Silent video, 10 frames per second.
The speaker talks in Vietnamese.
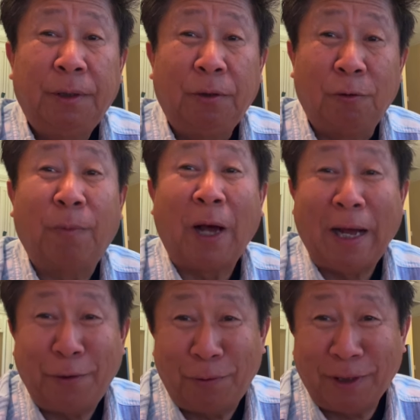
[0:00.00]
lùm lo
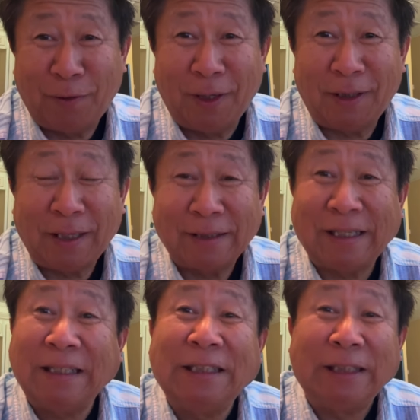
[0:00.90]
hai dùng dịch là ta
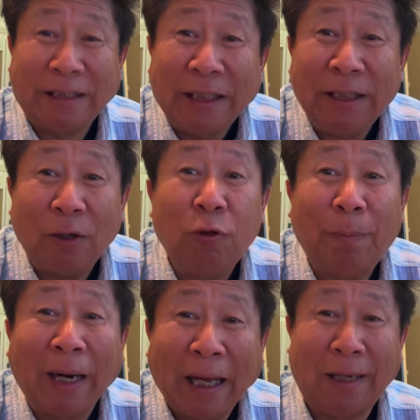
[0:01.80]
sát sĩ tìm nhàng
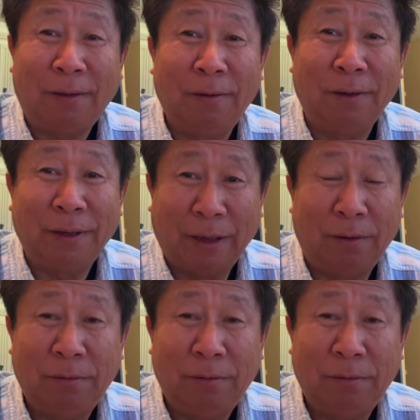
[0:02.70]
phá lạ nè nè